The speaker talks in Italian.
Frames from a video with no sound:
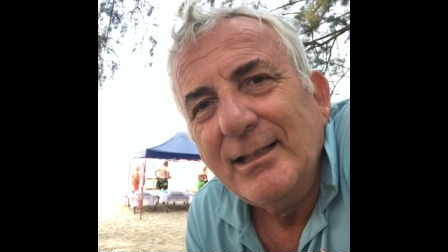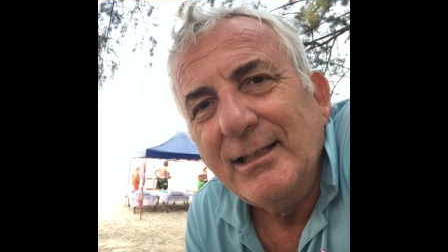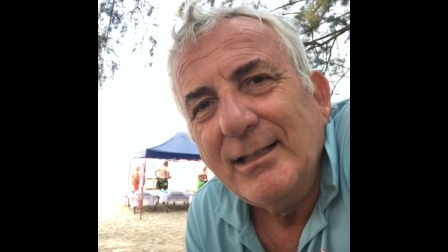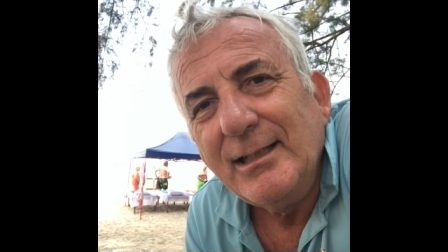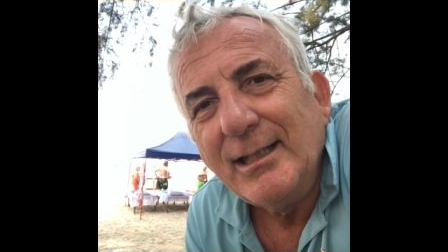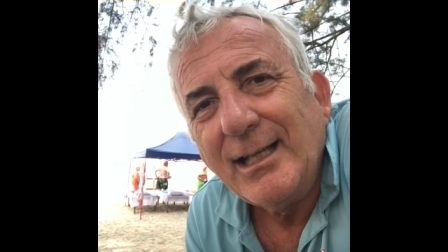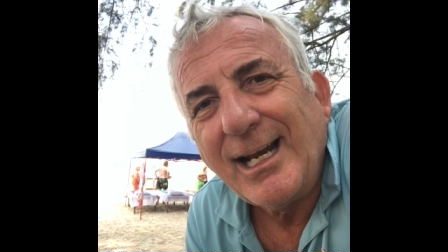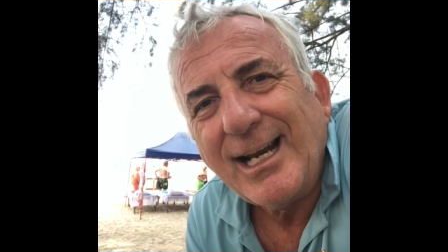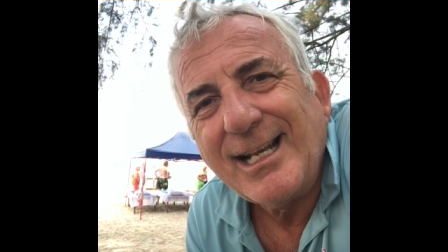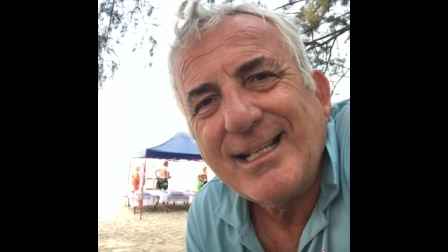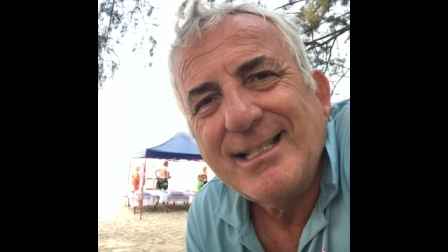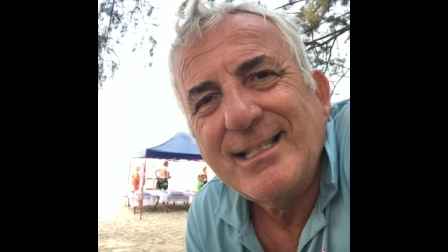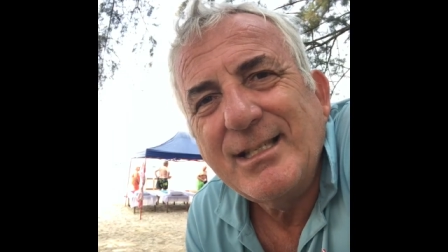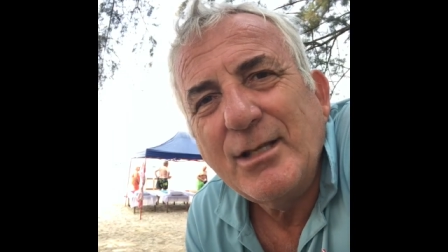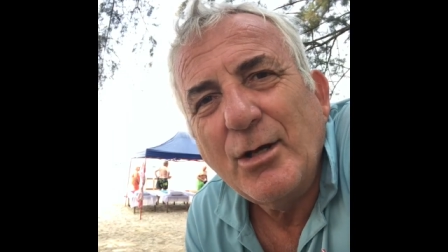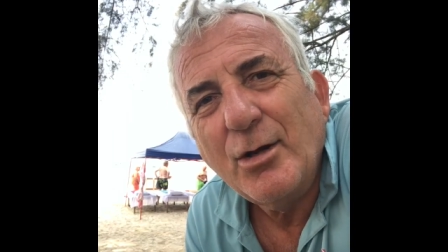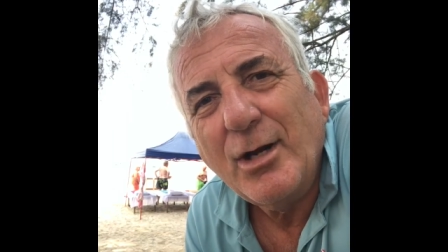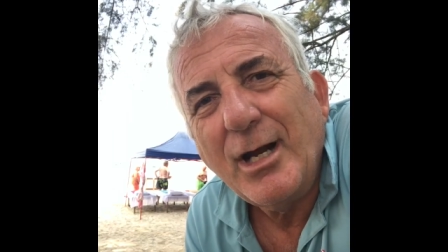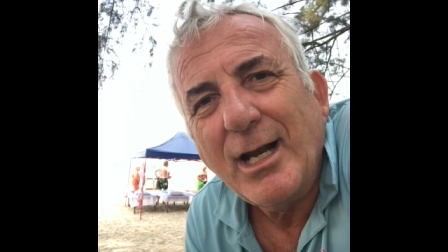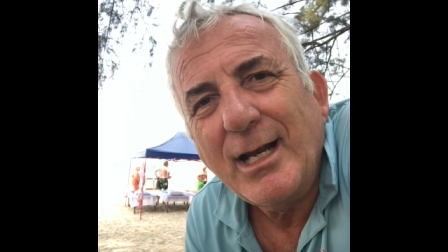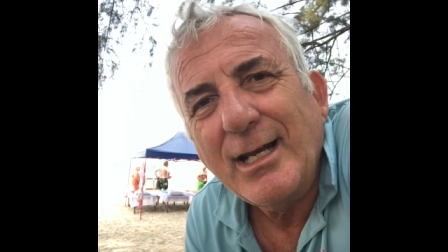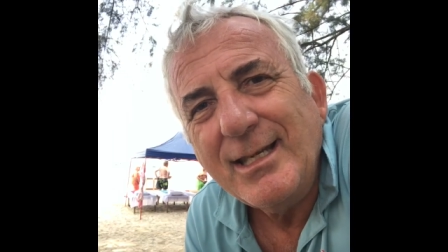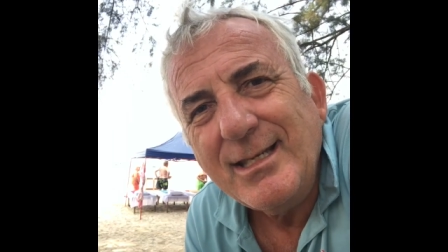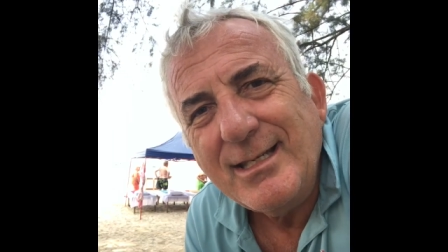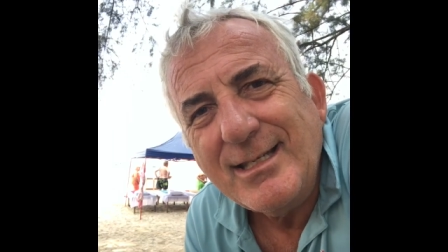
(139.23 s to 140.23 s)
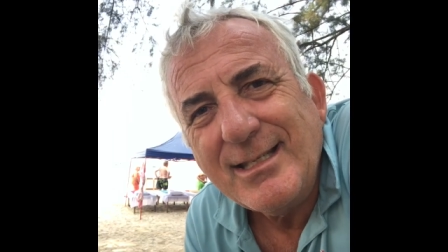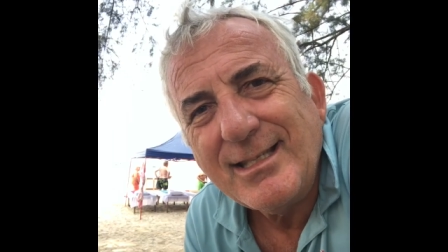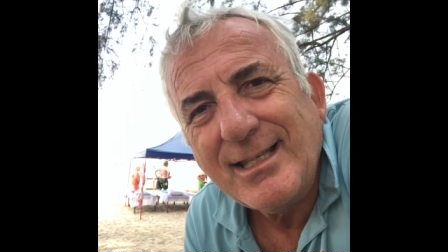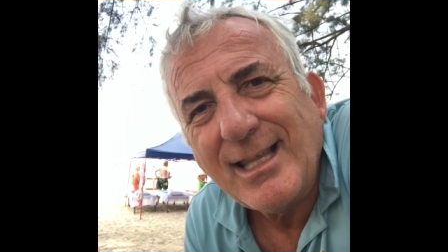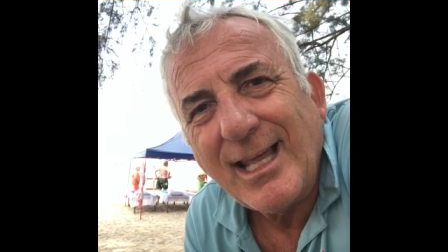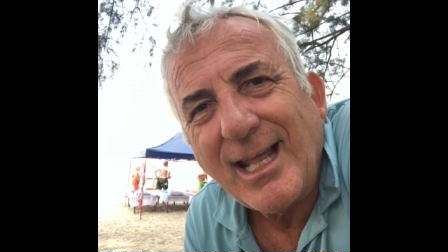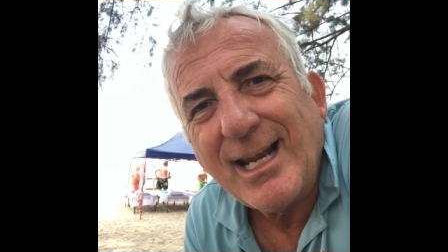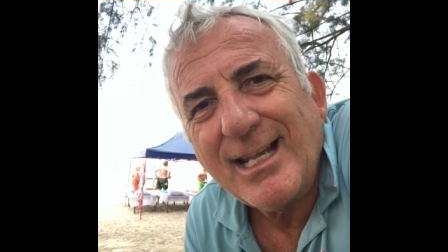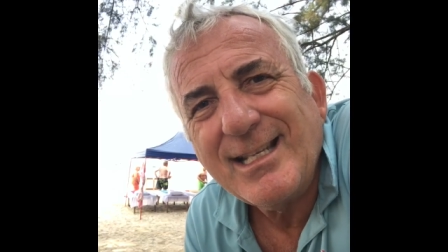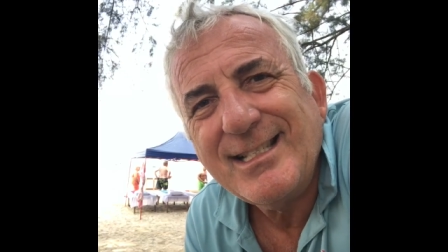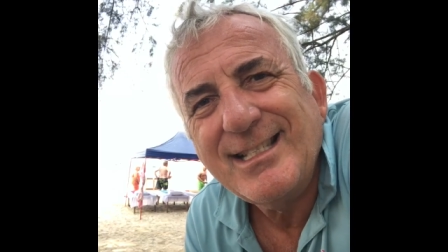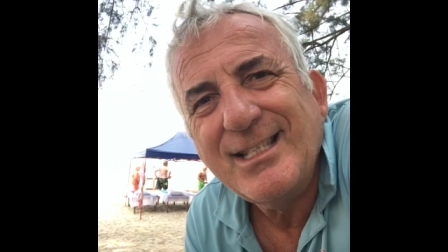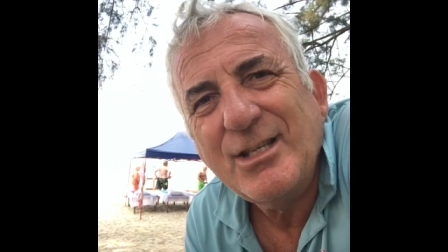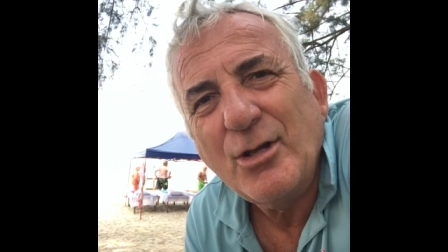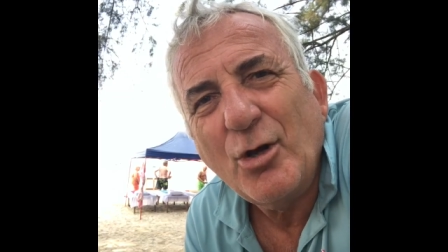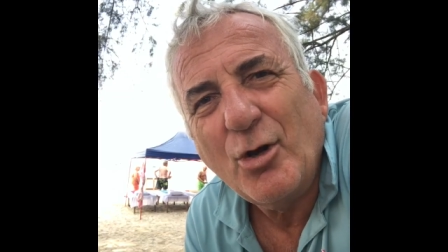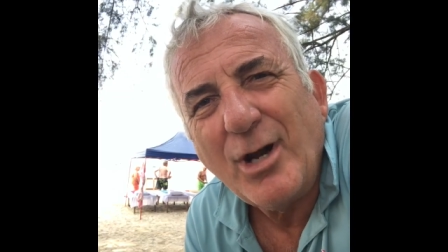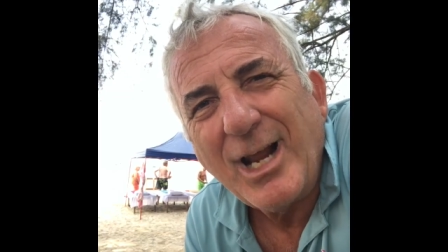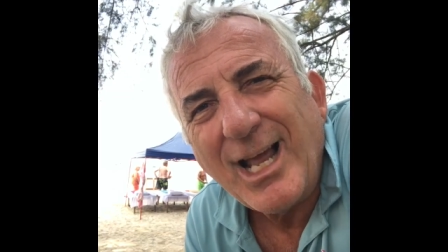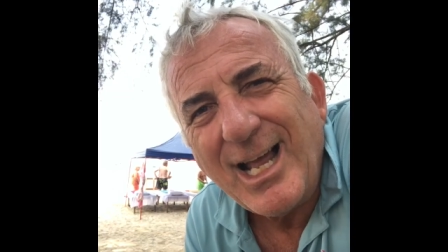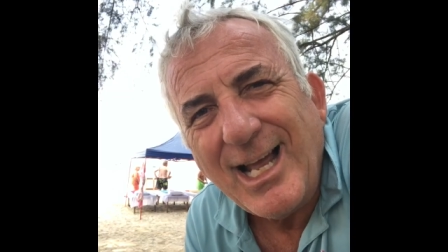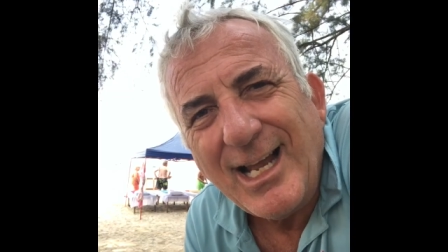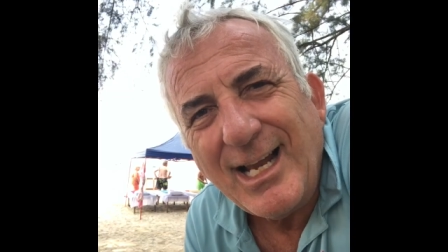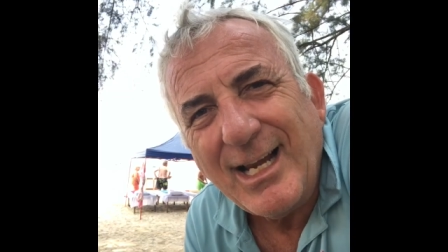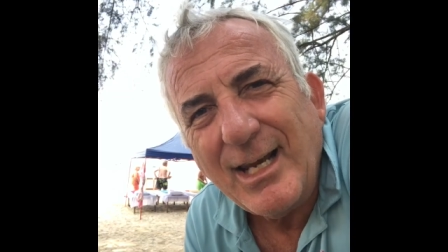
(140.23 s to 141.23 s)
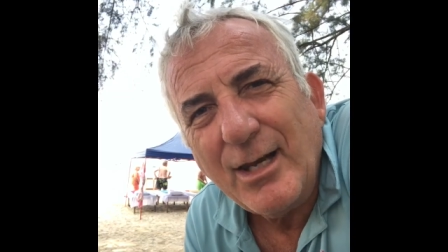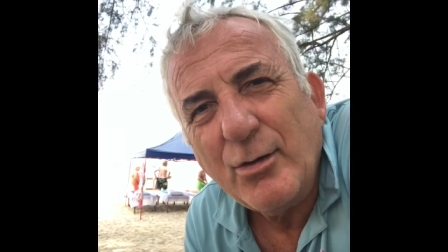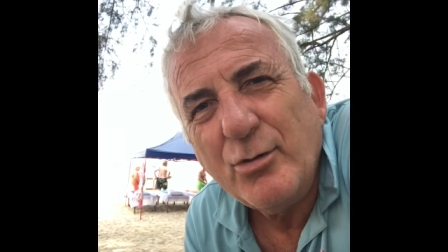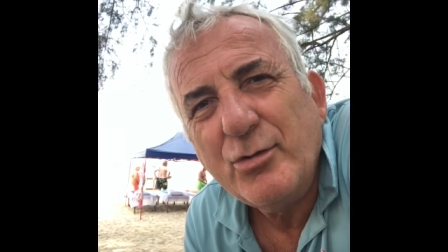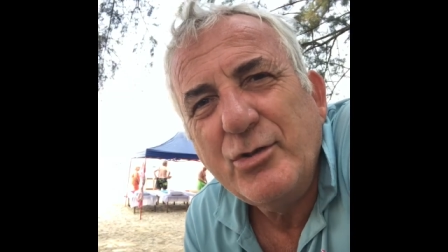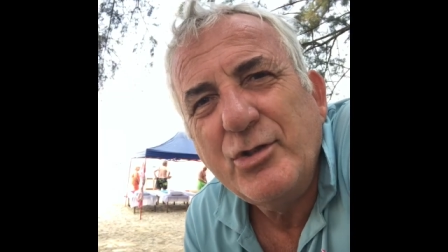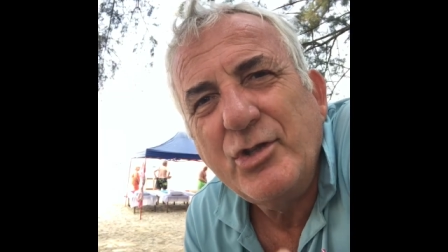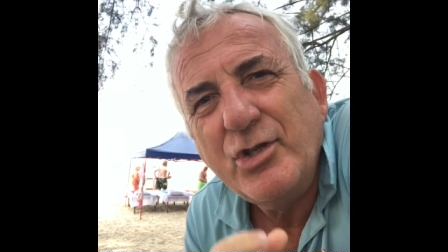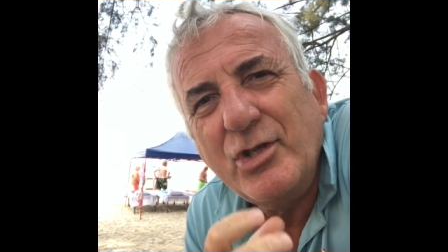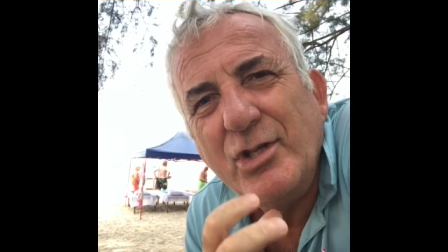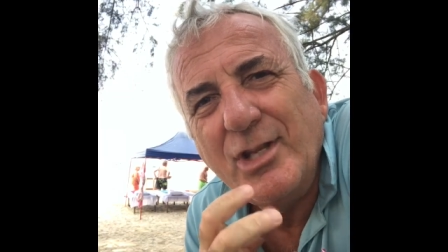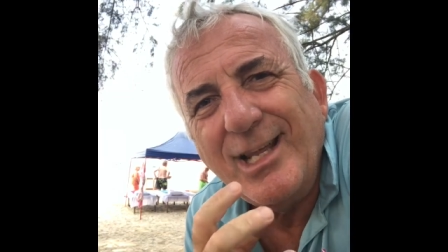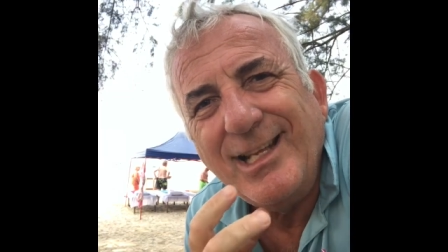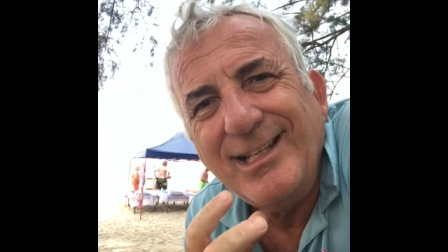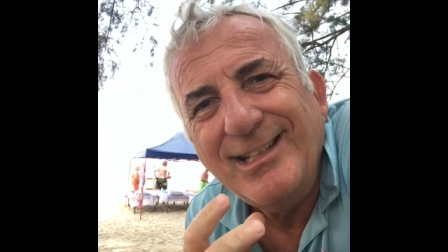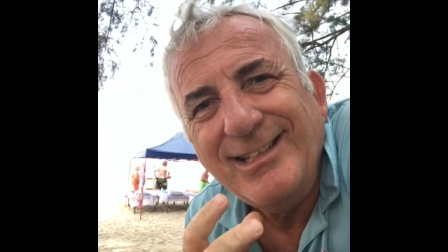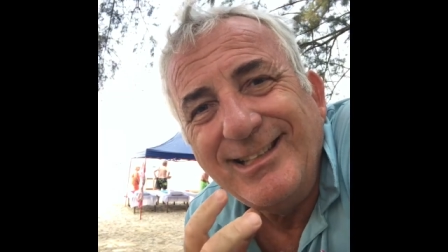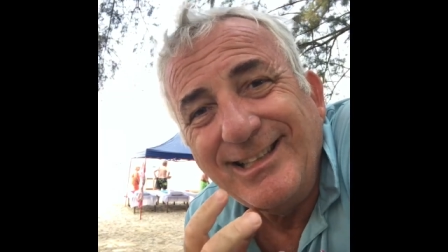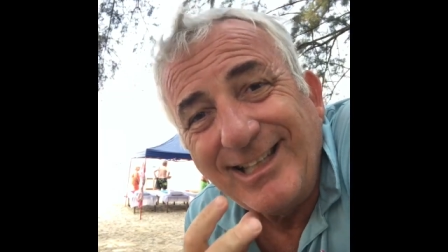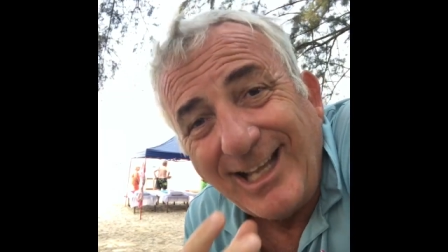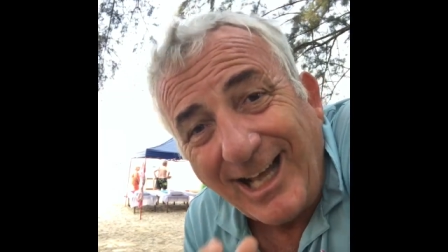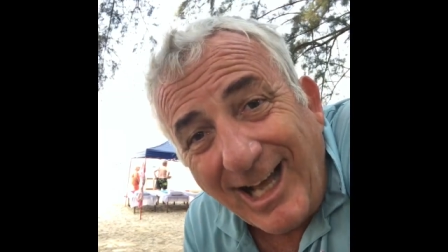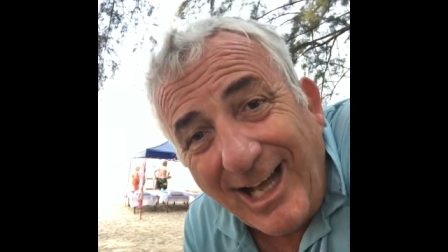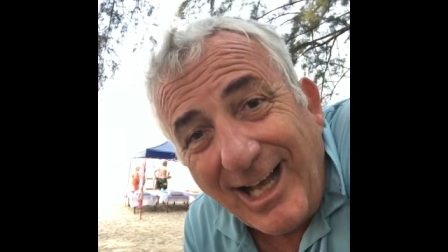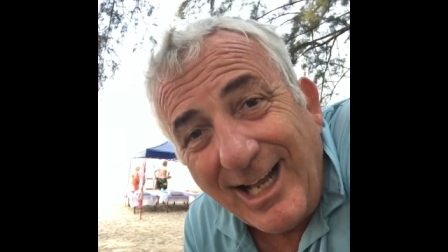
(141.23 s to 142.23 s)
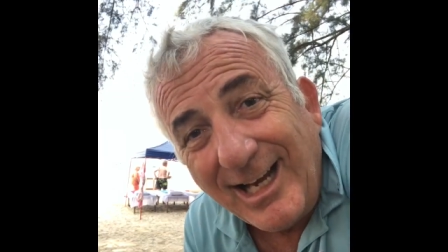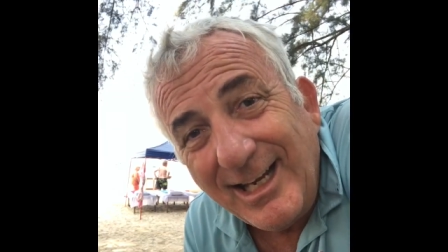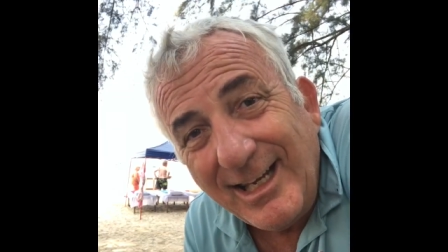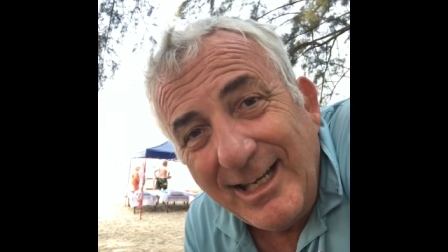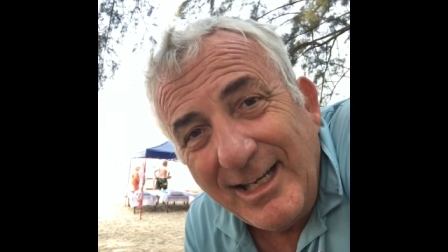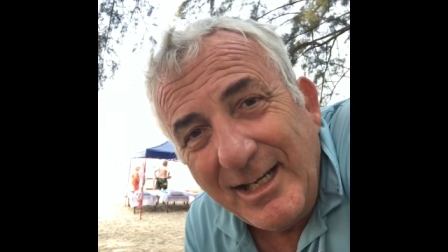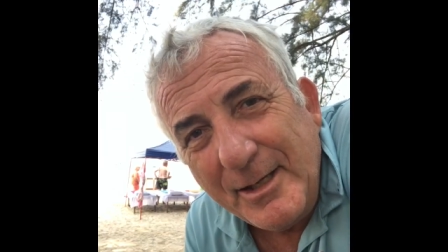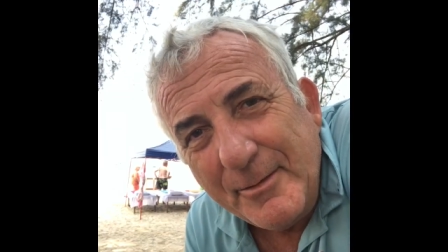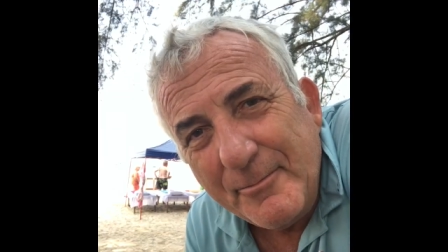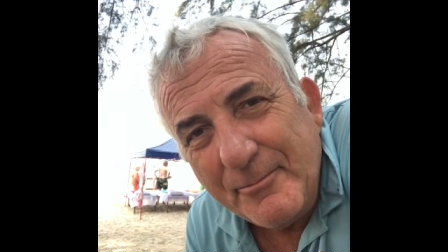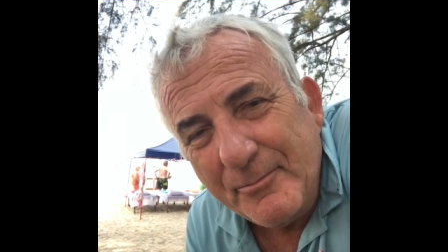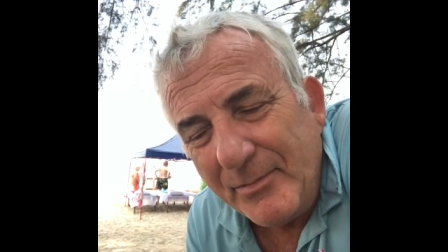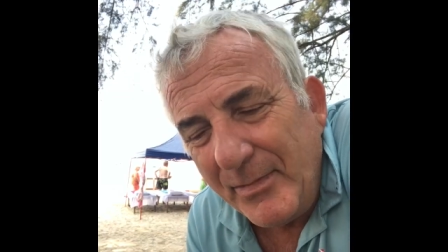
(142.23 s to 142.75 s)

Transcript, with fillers: razionalista, razionale, occidentale